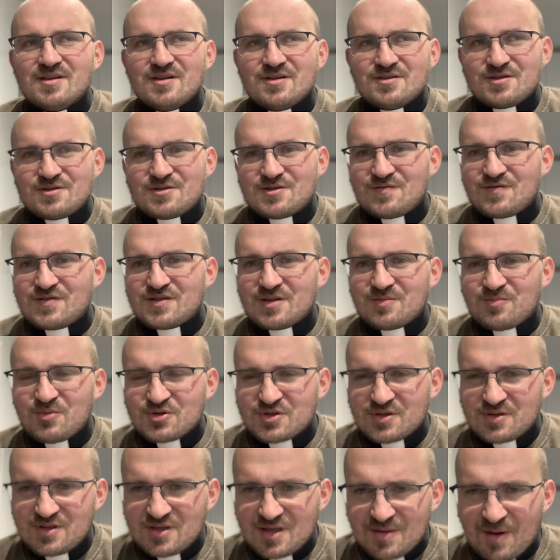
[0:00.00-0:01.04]
Rzeczywiście
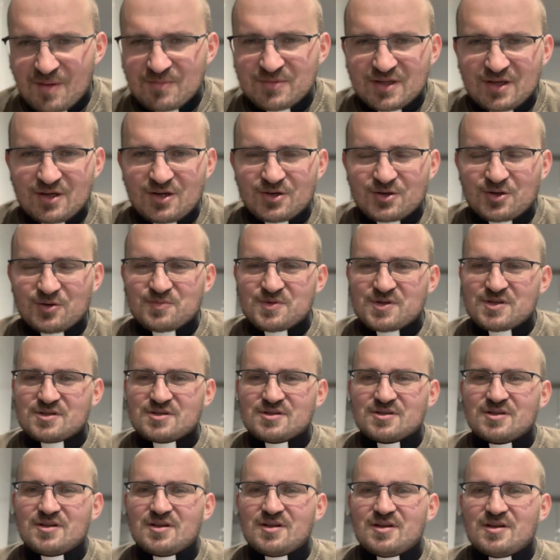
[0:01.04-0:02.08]
może nie mam tego robić.